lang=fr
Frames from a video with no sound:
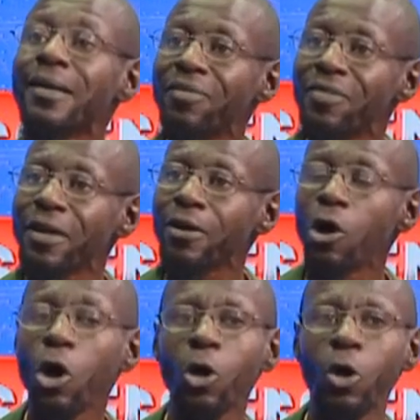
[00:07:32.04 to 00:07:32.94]
reviennent
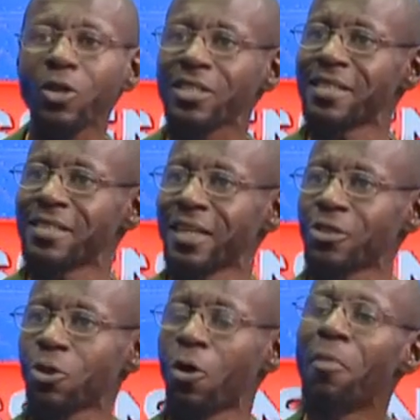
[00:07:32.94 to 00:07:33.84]
lors de ces
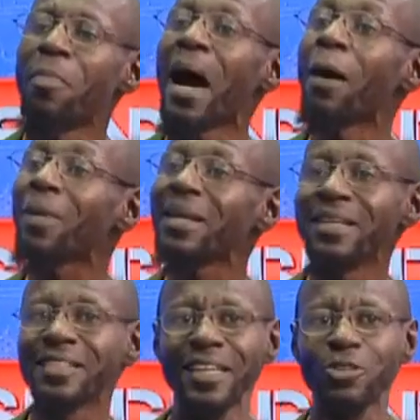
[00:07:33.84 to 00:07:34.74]
élections. Mais après
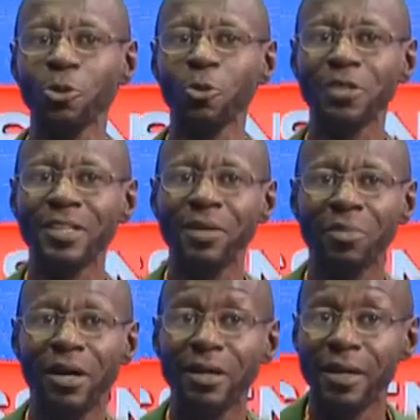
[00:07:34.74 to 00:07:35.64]
les élections, de,
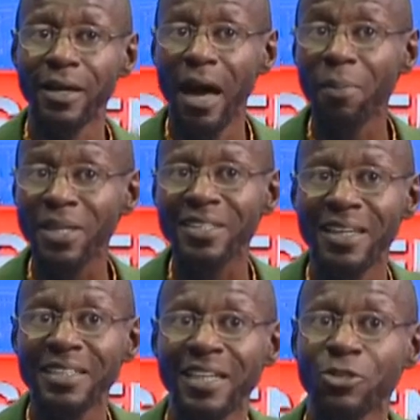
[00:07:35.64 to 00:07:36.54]
euh, euh, après
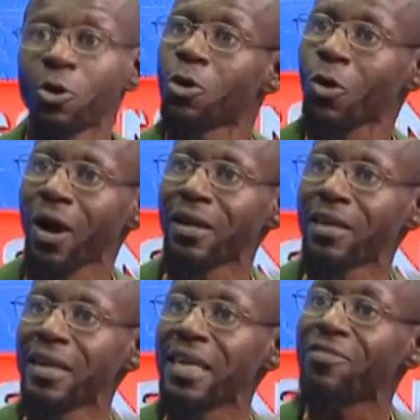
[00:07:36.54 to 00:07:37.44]
les élections locales,
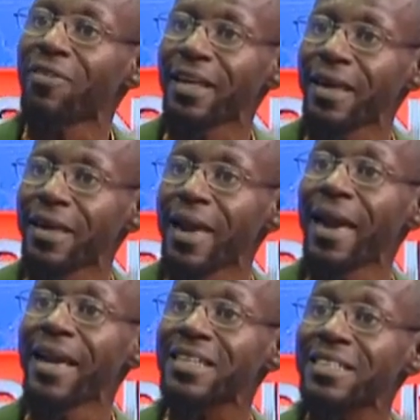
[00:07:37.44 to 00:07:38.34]
il fallait
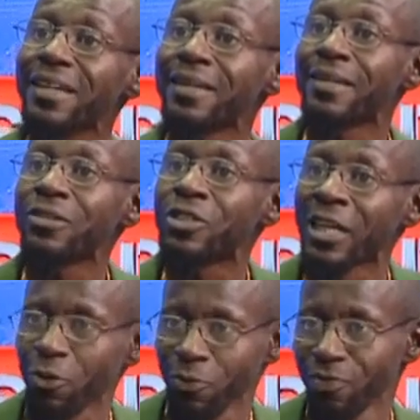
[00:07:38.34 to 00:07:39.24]
installer un
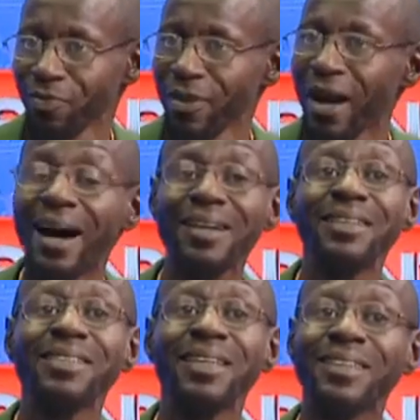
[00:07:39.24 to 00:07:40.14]
dialogue
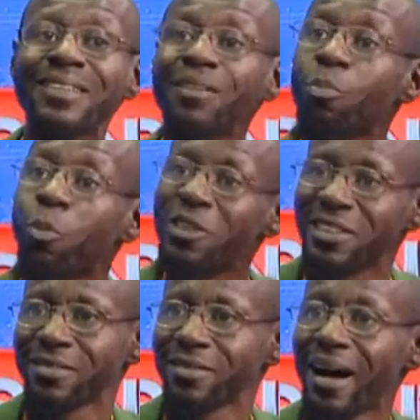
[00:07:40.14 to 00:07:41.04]
entre les acteurs
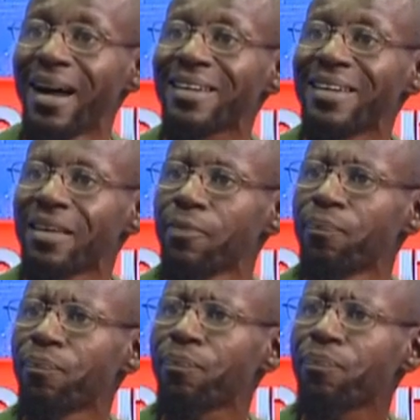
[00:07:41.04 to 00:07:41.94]
politiques. Mais
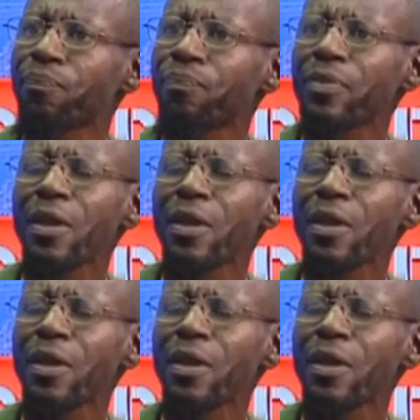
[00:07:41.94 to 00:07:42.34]
il y, a eu,